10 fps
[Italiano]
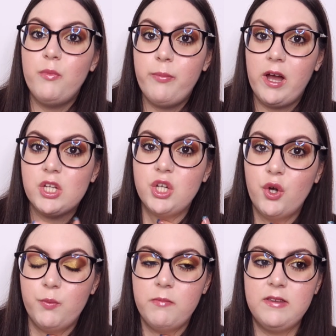mi
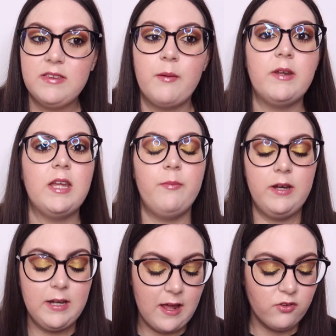piace come mi sta perché
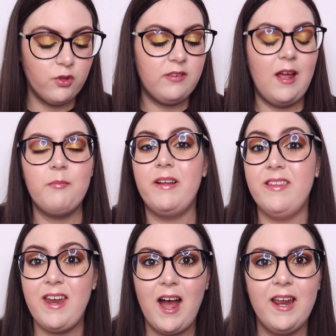per il resto sia il
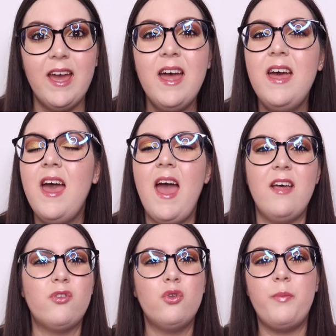materiale
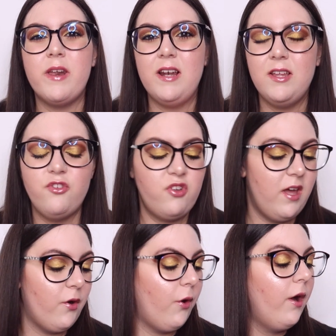è super
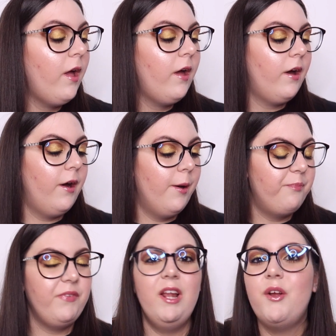leggero
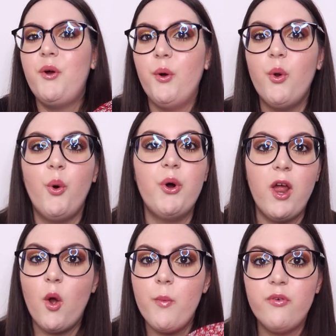um, il
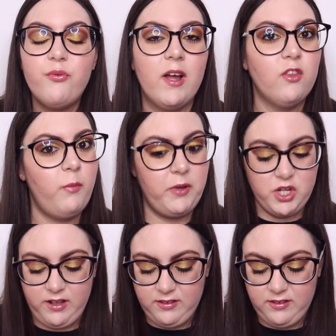colore come è fatto mi piace